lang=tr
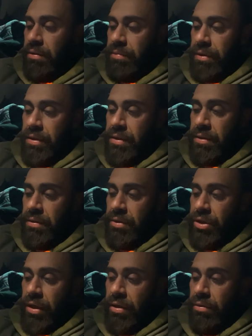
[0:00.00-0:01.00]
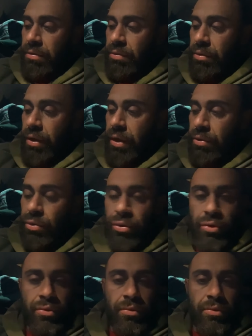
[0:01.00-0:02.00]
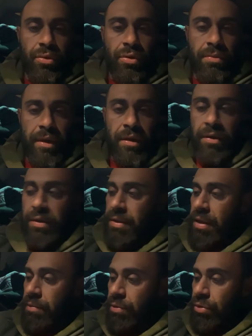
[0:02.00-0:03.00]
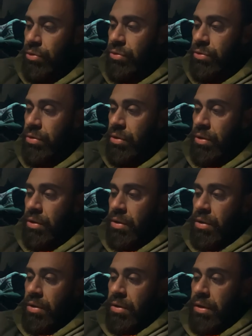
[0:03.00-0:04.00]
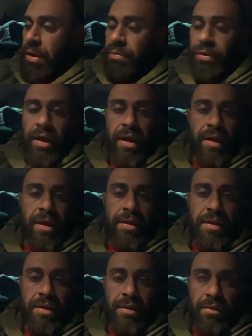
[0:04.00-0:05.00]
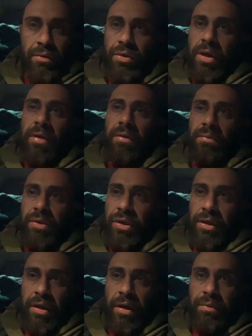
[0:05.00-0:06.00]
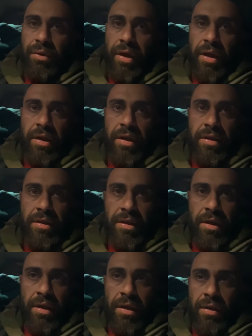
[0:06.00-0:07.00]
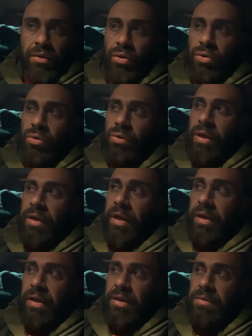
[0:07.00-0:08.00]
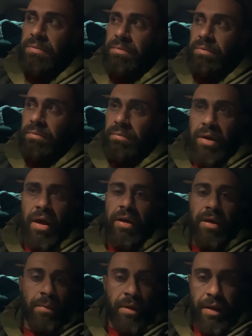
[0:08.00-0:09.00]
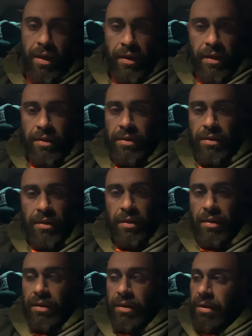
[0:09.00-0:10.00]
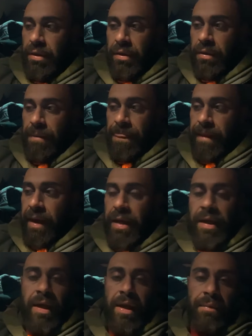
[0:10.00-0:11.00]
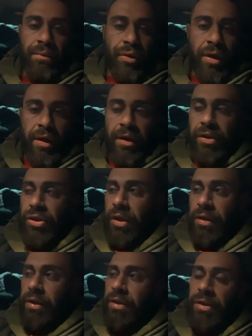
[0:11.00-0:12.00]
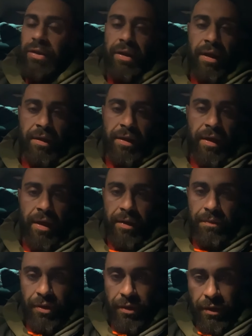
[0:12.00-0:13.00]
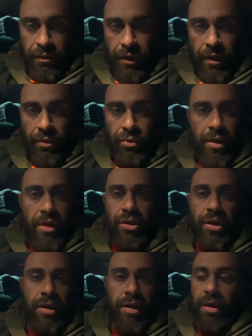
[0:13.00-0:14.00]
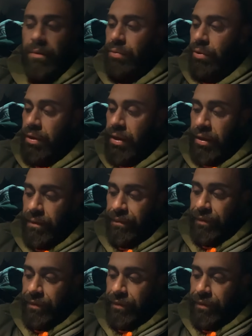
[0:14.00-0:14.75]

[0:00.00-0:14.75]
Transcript: biz şey olarak görü, görülmek istemiyoruz. Yani burada herkes güzel bir şeyler yapıyor. Herkes gönülden, herkes kahraman, herkes her gelen buraya inşallah iyi niyetle gelmiştir ve güzel şeyler yapıyorlar.